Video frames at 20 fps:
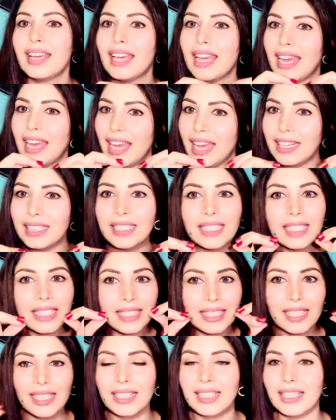هذه
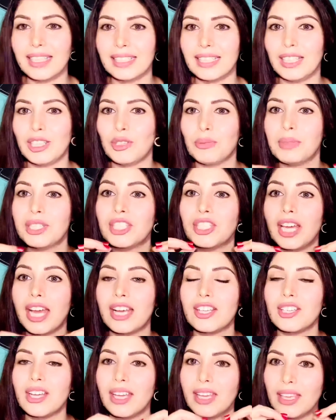هي اللي كاينه اليوم ماشي
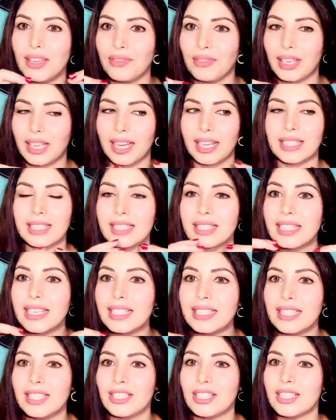حاجه افيكاس
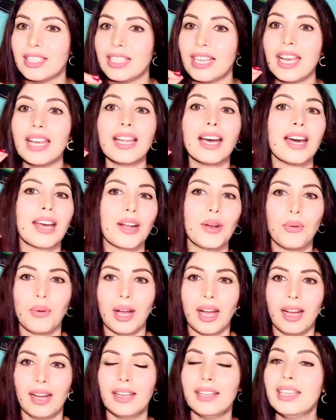النتيجه ديالها
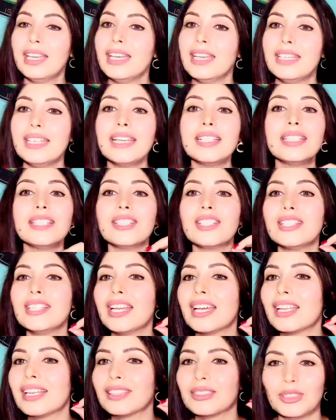روعه النتيجه
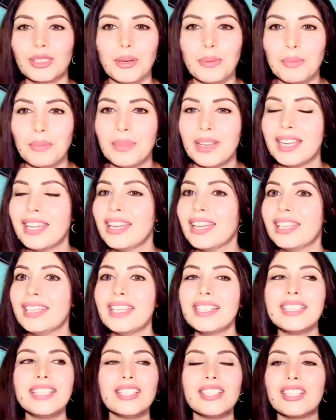ديالها طوب
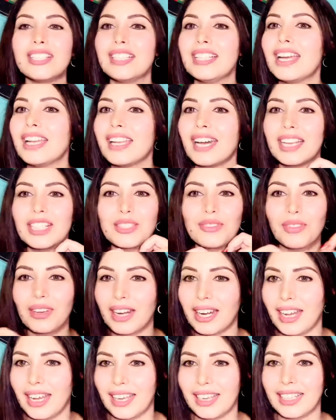النتيجه ديالها
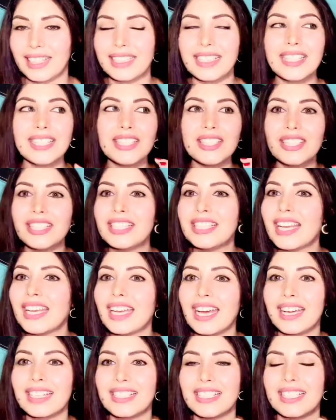غتفرحك النتيجه
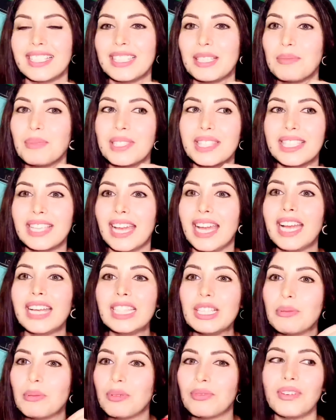ديالها غتحسي
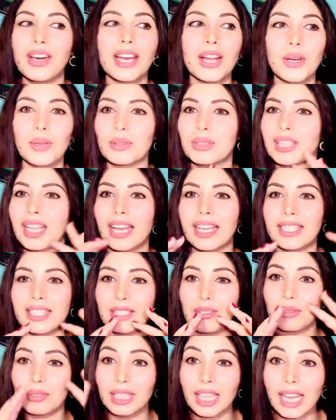بالسعاده والفرح
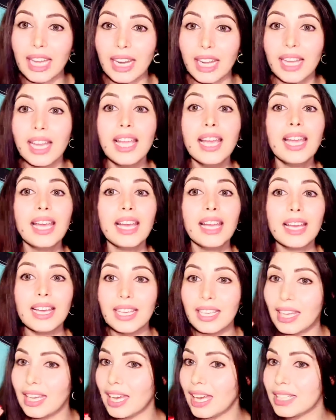وتنقزي وطيري
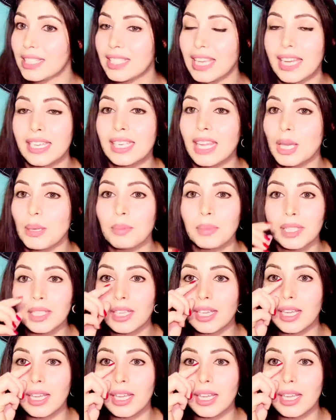آه، غتهني من